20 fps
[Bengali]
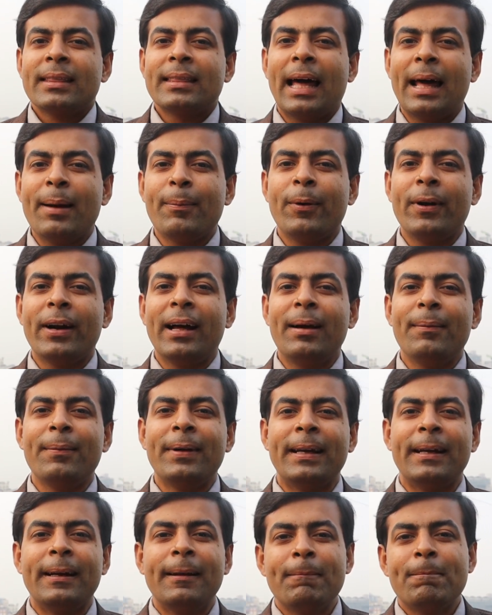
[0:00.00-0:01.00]
তারপর
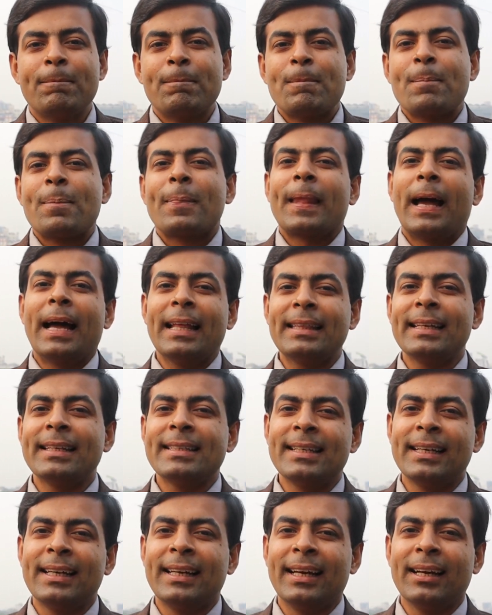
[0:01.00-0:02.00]
আমি হাতির
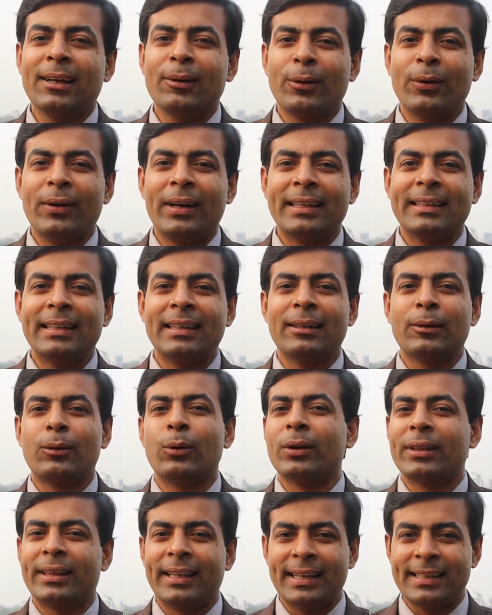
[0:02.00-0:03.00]
ঝিলে কোনো একদিন
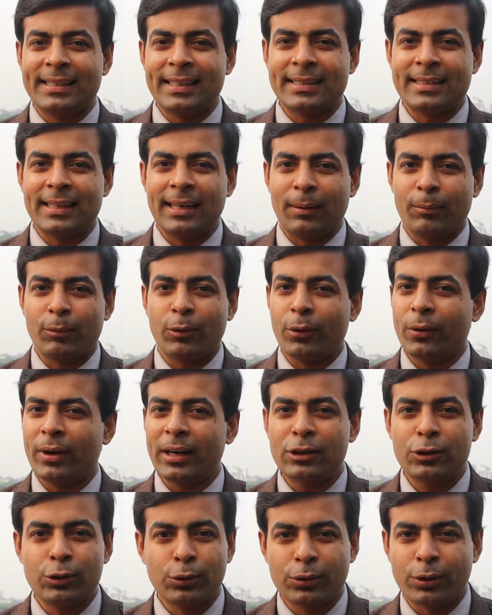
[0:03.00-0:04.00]
ঘুরতে এসেছিলাম কোনো
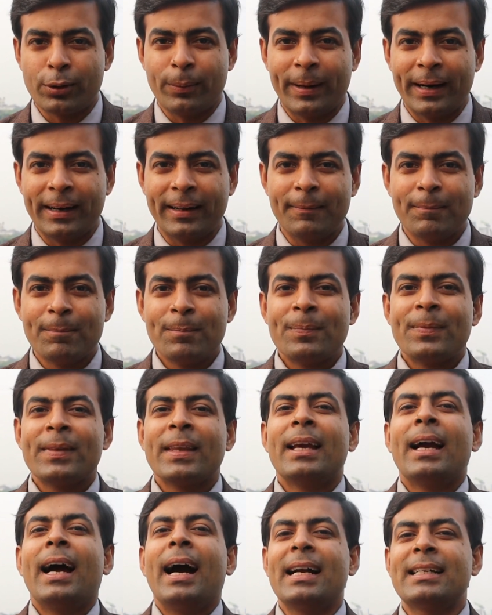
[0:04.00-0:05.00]
এক শুক্রবারে
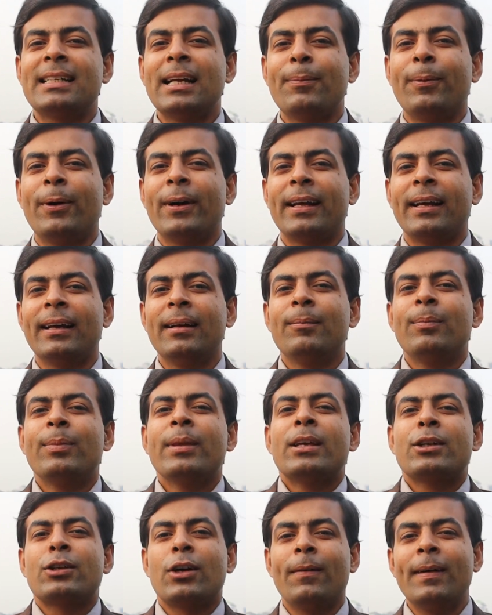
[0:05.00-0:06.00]
আসার পরে
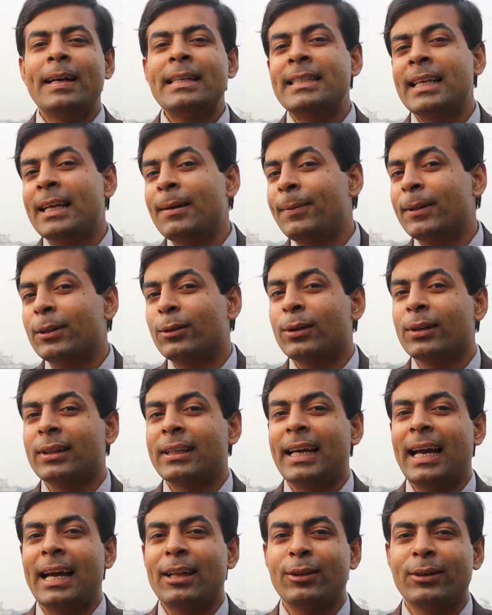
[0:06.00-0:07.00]
সবাই সেলফি
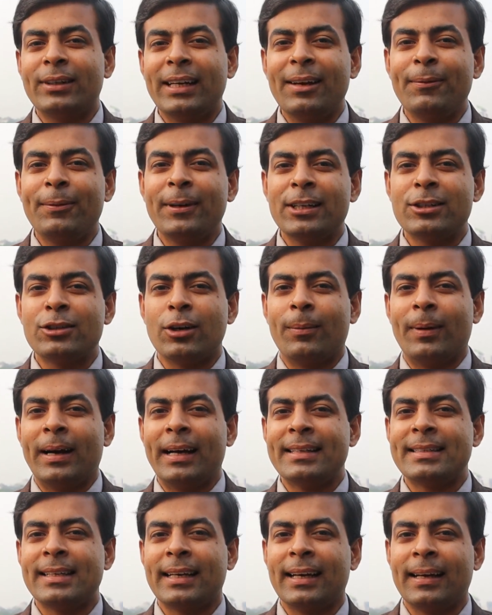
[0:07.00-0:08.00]
তুলতে এতটাই ভিড়
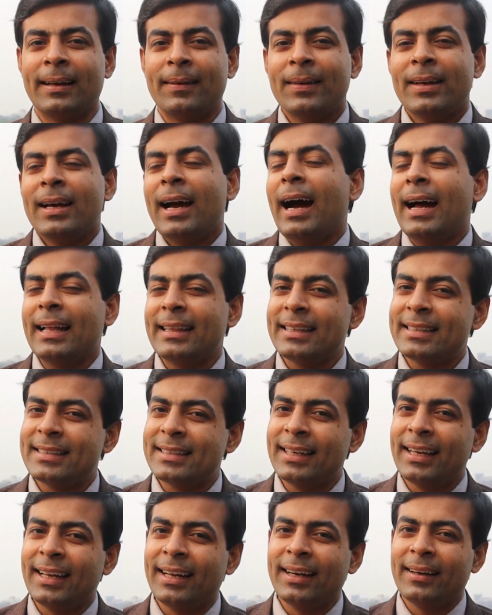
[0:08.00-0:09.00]
জমায় যে হাতির
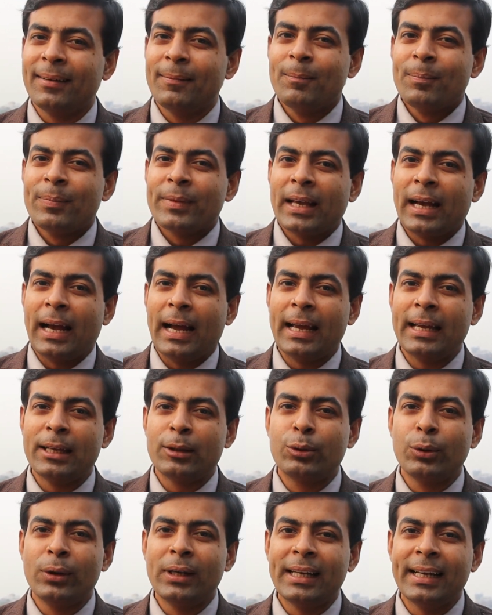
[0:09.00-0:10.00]
ঝিলের এই
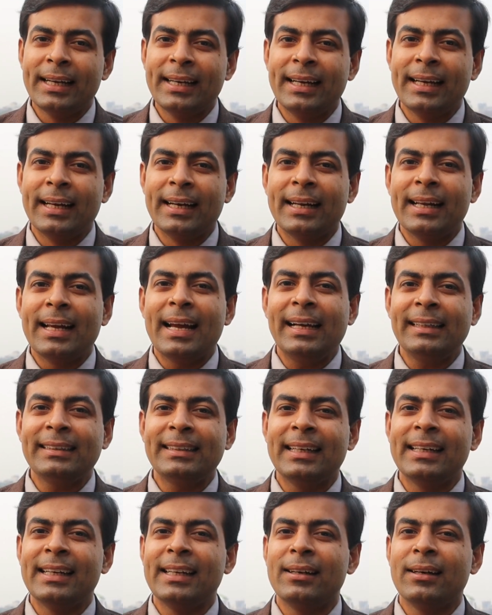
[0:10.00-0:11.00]
দুই লেনের
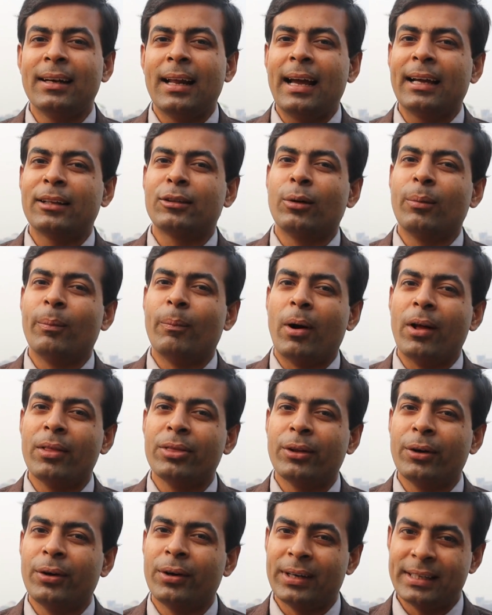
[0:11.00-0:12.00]
একটা লেন একদম
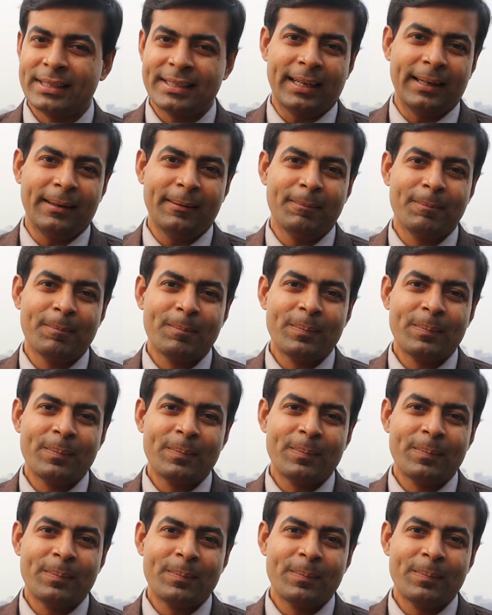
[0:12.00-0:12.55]
বন্ধ হয়ে যায়